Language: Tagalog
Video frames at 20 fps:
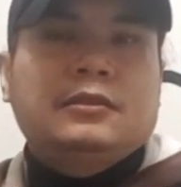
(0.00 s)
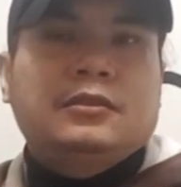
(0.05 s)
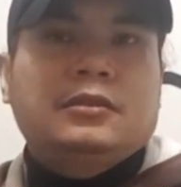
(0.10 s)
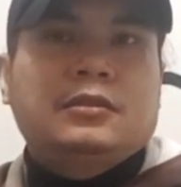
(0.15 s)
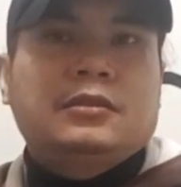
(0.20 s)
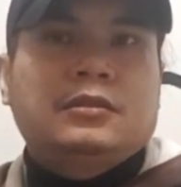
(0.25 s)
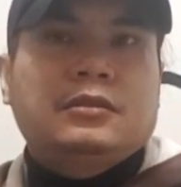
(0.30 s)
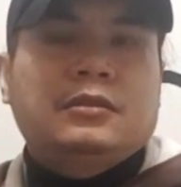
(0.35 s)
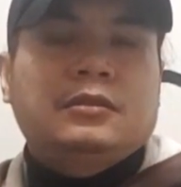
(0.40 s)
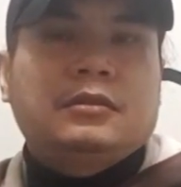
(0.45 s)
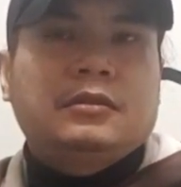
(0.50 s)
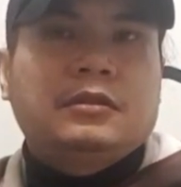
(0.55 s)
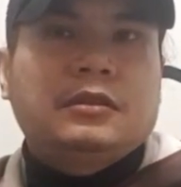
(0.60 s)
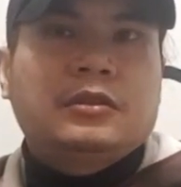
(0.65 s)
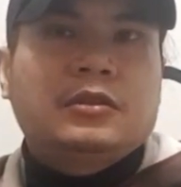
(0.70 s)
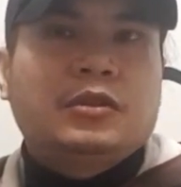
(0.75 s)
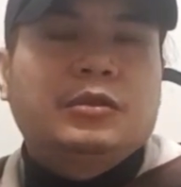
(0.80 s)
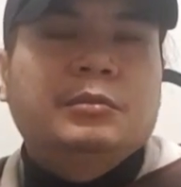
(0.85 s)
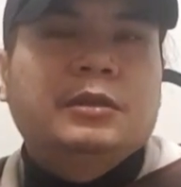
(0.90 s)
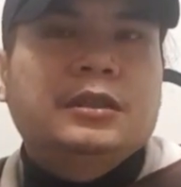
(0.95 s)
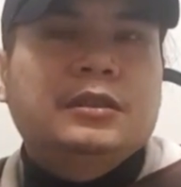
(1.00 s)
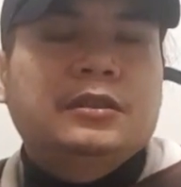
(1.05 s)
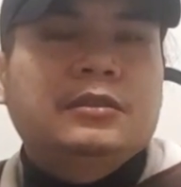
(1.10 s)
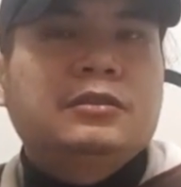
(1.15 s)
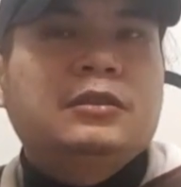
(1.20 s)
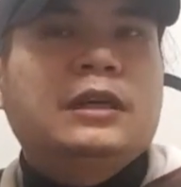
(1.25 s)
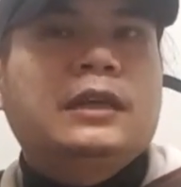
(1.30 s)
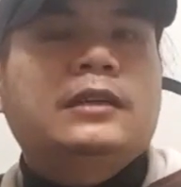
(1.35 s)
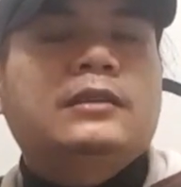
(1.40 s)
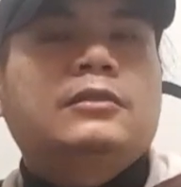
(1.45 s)
so, comment
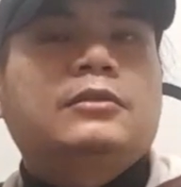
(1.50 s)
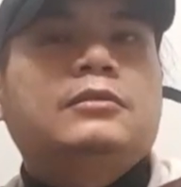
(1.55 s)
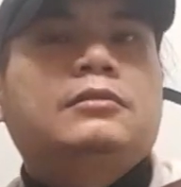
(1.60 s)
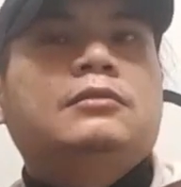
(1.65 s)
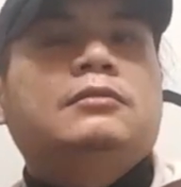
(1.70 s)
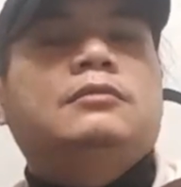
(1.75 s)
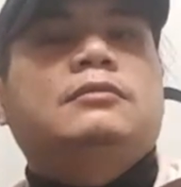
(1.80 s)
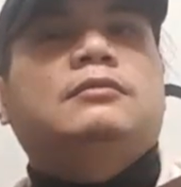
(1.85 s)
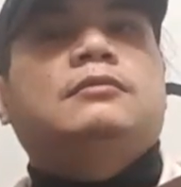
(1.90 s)
nyo dyan kung